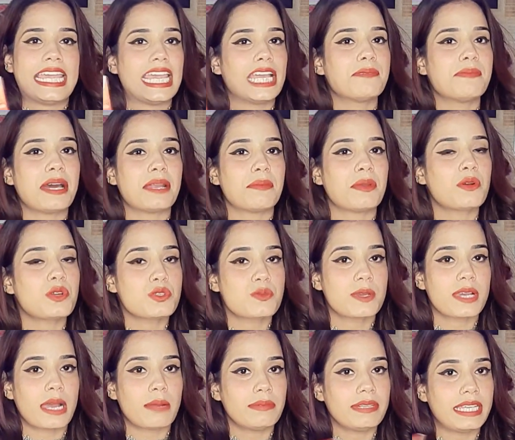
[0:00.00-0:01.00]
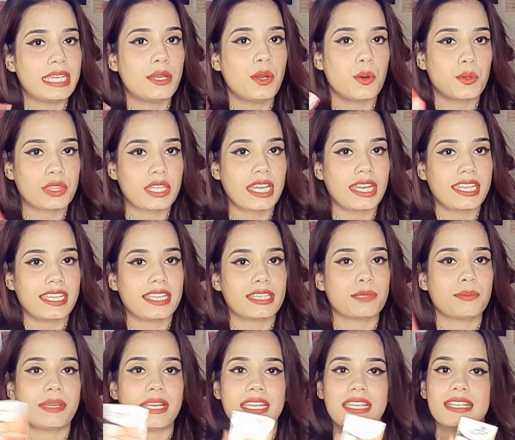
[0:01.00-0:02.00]
एक बार में कुछ भी काम ठीक होता नहीं है
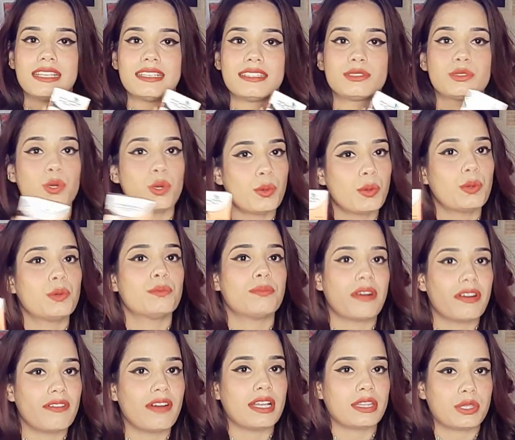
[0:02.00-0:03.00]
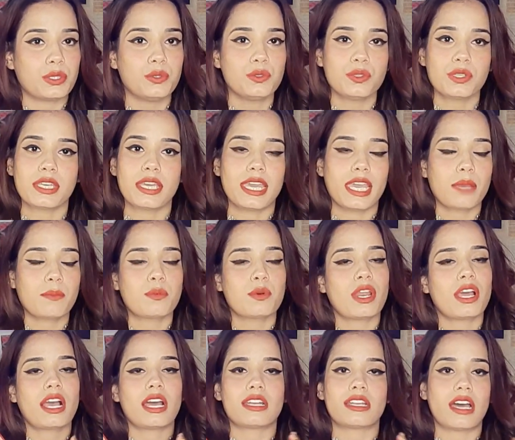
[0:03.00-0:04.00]
तो मैं दो मंगवाती हूँ क्योंकि एक
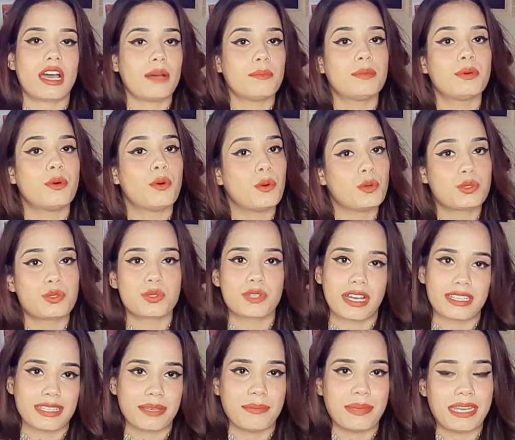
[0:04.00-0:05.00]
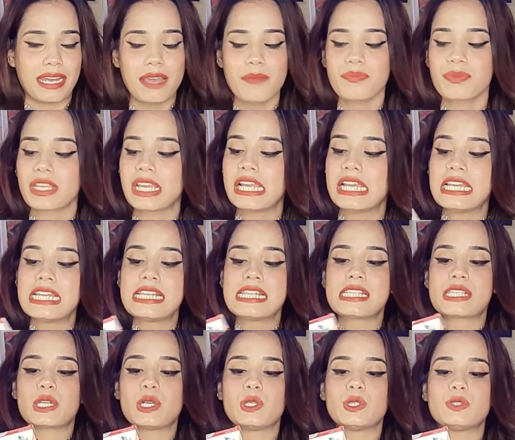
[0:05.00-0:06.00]
पूरा ख़राब हो चुका था मेरा
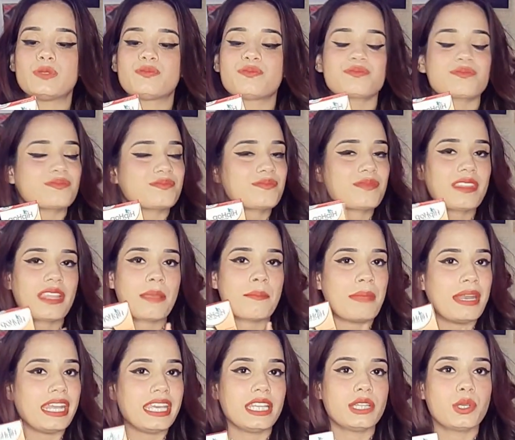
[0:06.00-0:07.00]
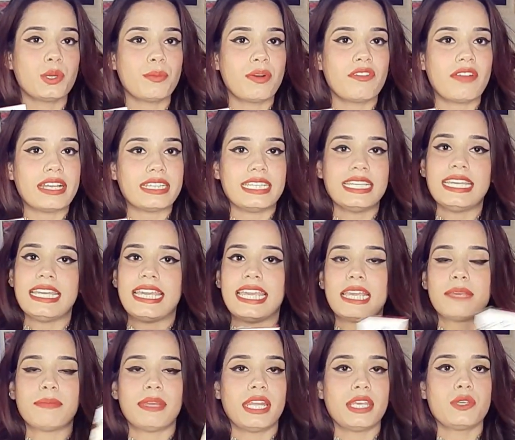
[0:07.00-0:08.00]
सो so, मैंने ये दो मंगवाए थे
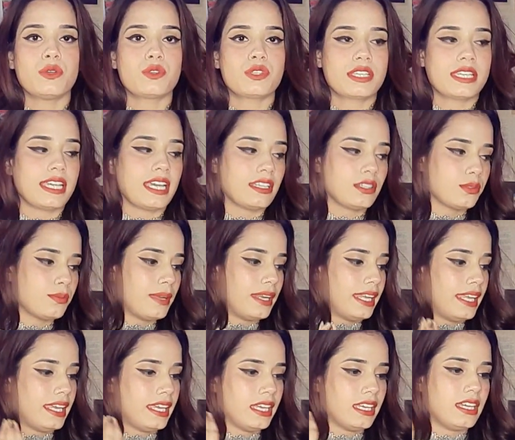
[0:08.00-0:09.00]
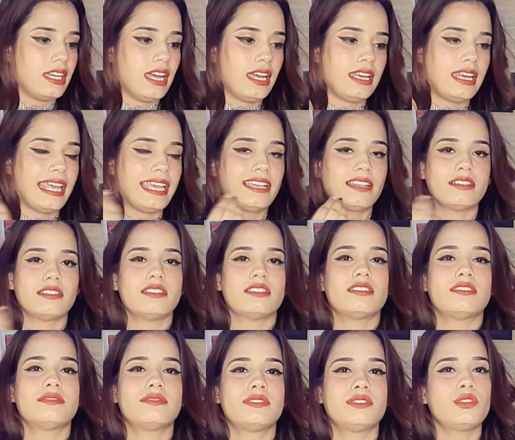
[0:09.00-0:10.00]
एक मैंने यूज़ किया तो मैंने लाइक
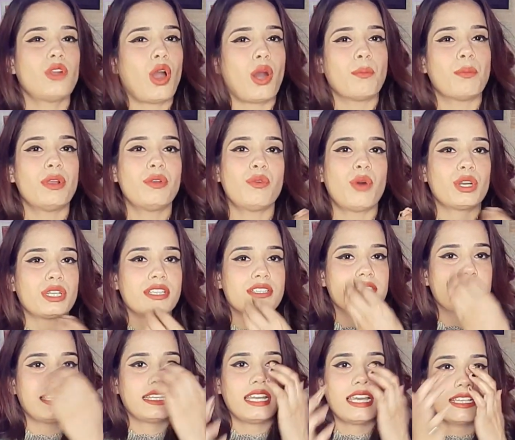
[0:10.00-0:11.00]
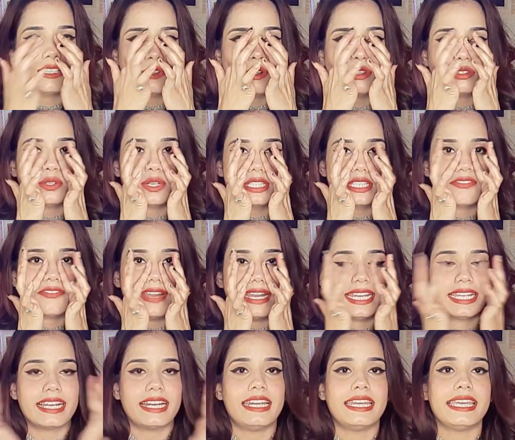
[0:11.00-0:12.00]
नॉर्मल वाटर से ना इसको थोड़ा सा
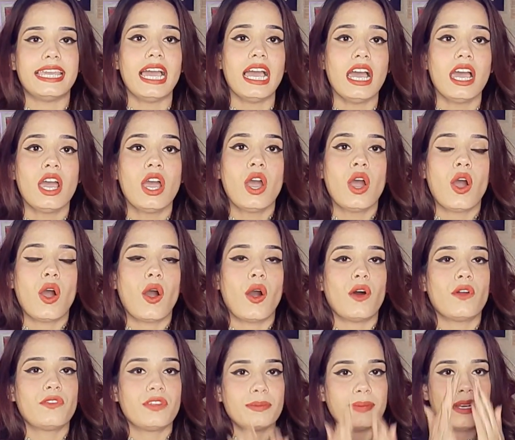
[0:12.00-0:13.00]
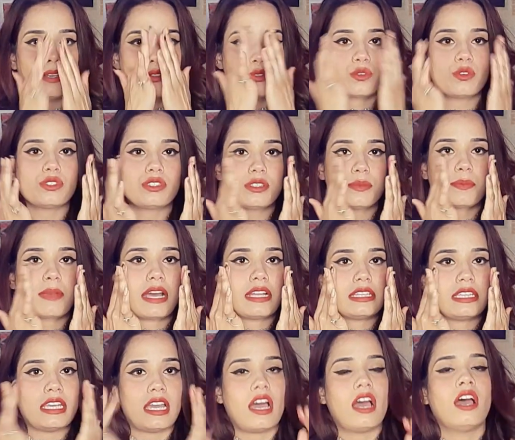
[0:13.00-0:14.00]
वेट कर लिया और फिर मैंने उसको चिपका
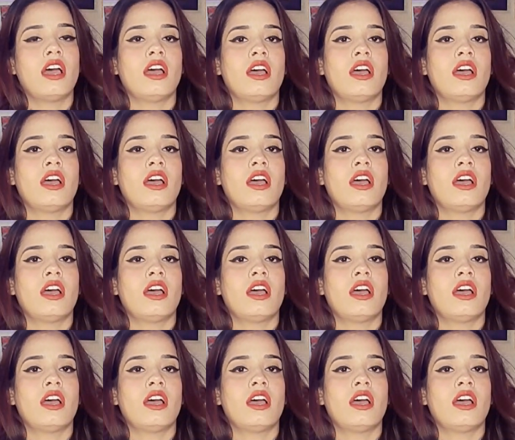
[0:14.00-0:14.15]
दिया